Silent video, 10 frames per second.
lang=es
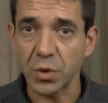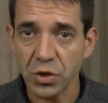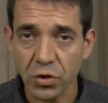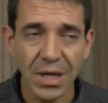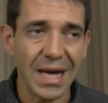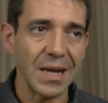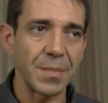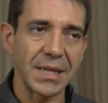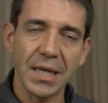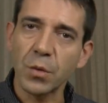dispuestos a
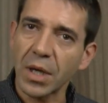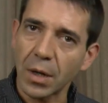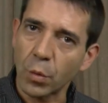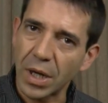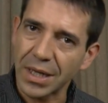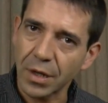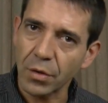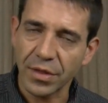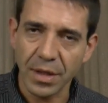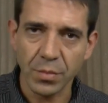repetir
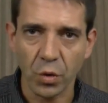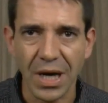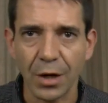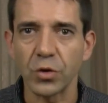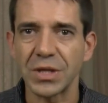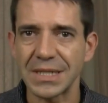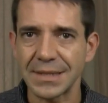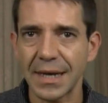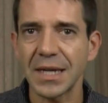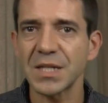cualquier concepto, a
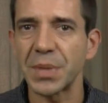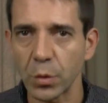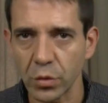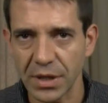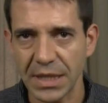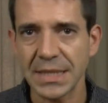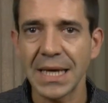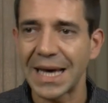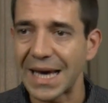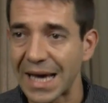contestar las
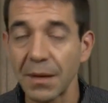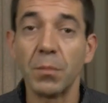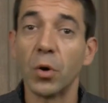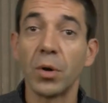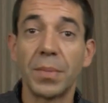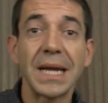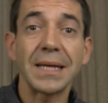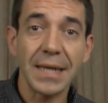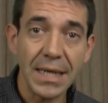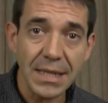preguntas, a volver
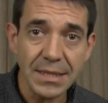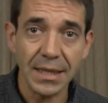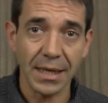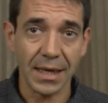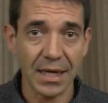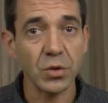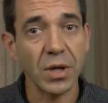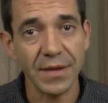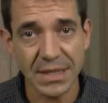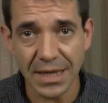atrás en
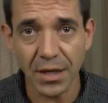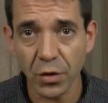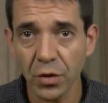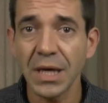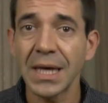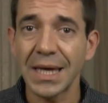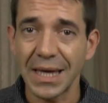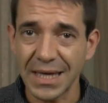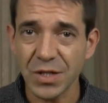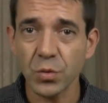caso necesario.
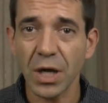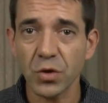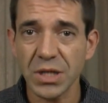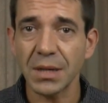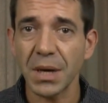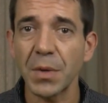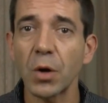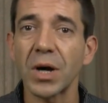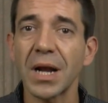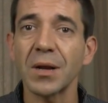Es una cosa que va a
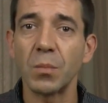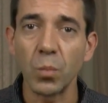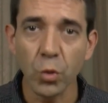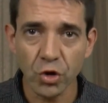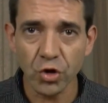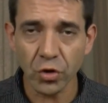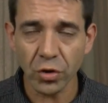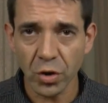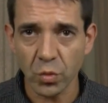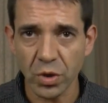mejorar
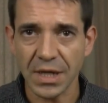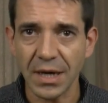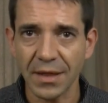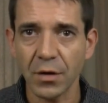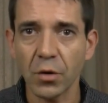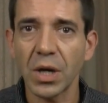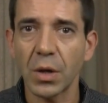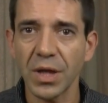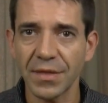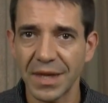mucho nuestra relación con
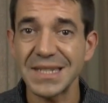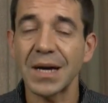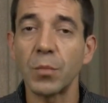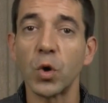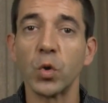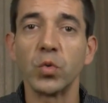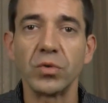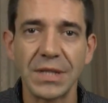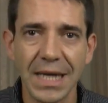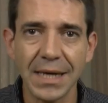la audiencia, esa
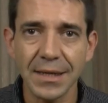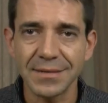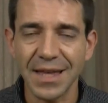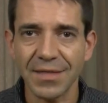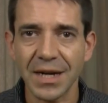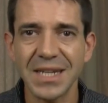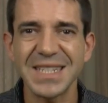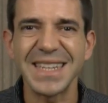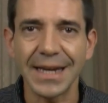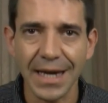voluntad de
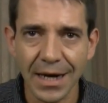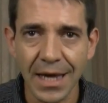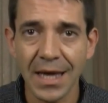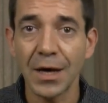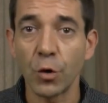hacerles llegar